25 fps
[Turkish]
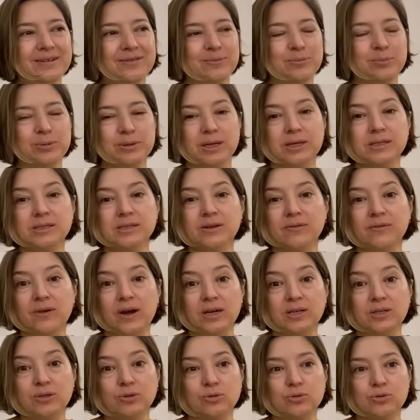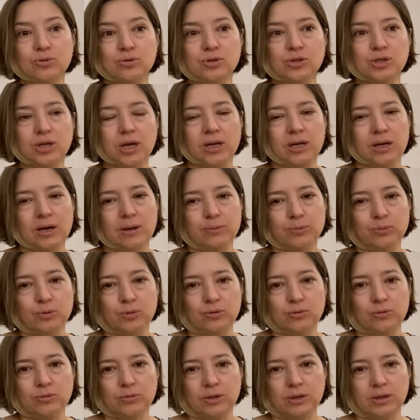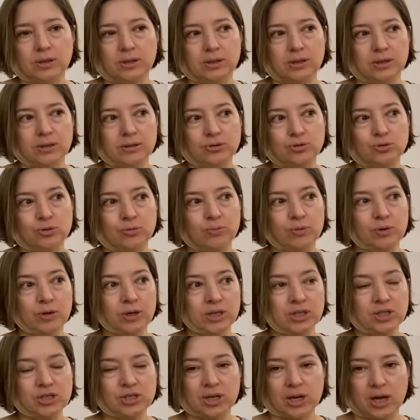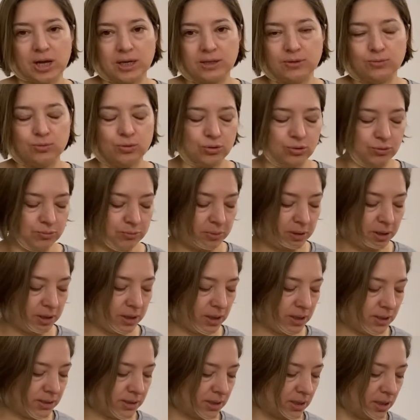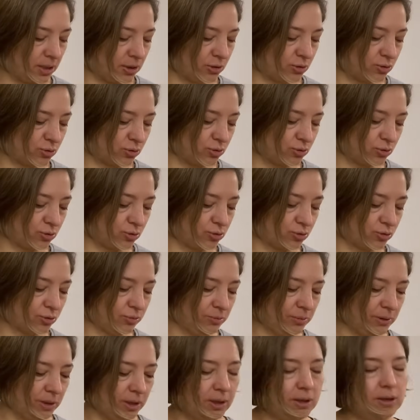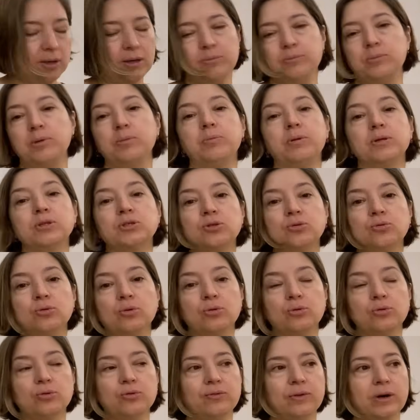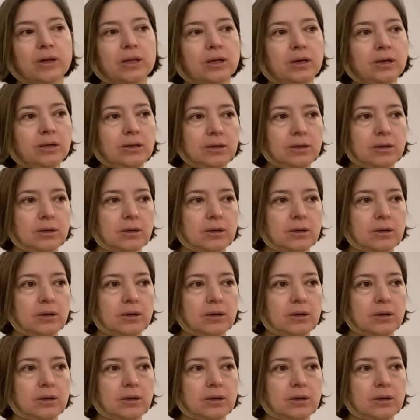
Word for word: Biraz da vertikosu şey yaptı onun. Ee, çok böyle işlendi bugün bayağı sağ olsun çocuğum. Bir başı döndü falan.